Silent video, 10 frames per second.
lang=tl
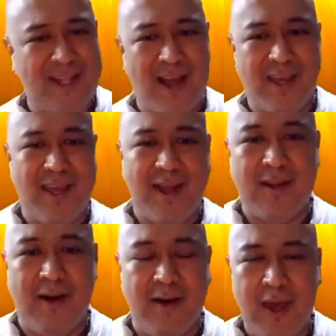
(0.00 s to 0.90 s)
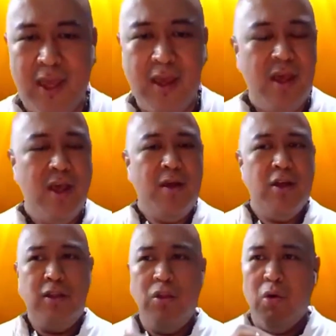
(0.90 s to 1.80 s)
lagi yan. Okay?
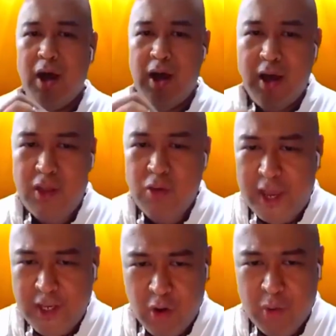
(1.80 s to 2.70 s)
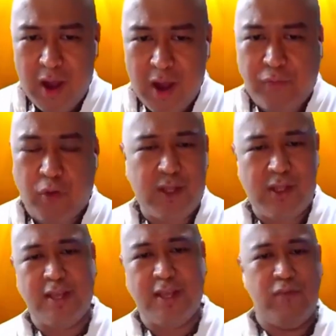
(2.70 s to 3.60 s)
nung uh, yung kay Noah 40
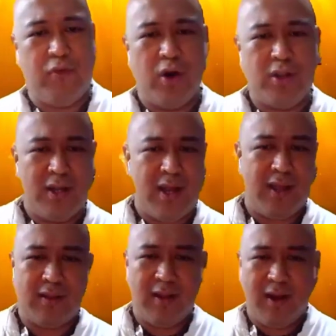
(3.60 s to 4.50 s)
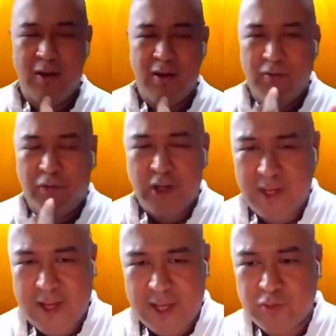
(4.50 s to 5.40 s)
days and 40 night uh, ah, 40
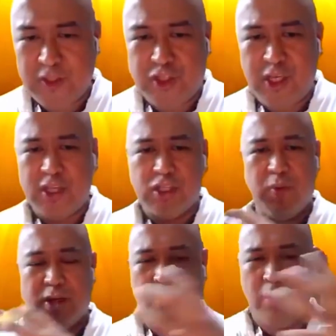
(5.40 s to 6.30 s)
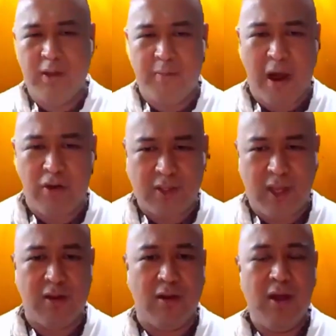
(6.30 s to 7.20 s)
nights when Jesus was on the
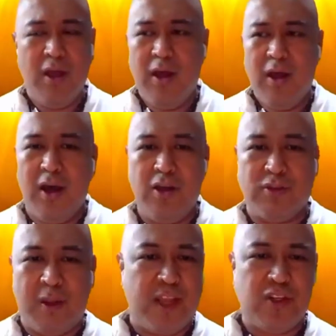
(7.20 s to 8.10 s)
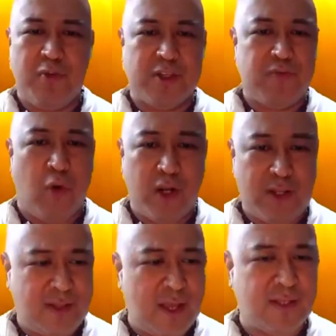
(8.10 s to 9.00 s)
mountain uh, yung temptation was
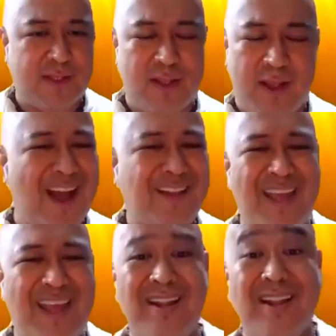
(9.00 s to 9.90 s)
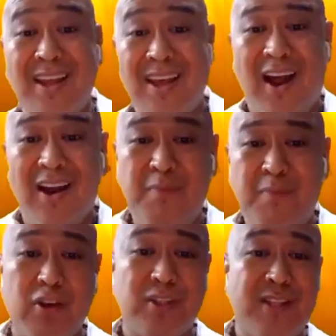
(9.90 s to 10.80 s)
40 days lahat yan all right
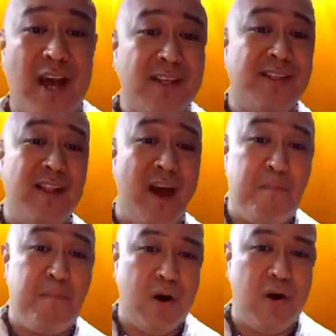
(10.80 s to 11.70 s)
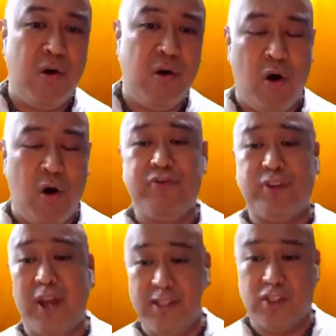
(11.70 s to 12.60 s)
because that is the number of
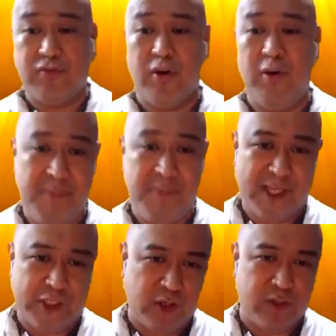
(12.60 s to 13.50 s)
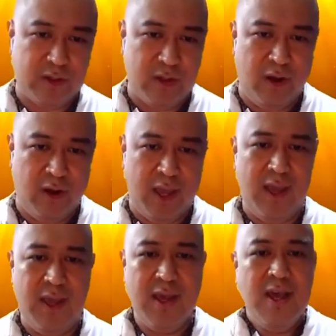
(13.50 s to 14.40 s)
transformation
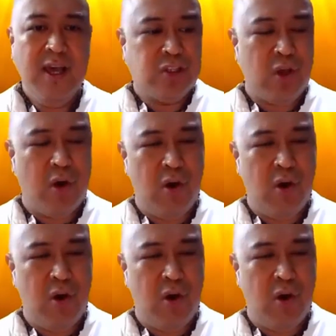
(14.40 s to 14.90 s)
okay so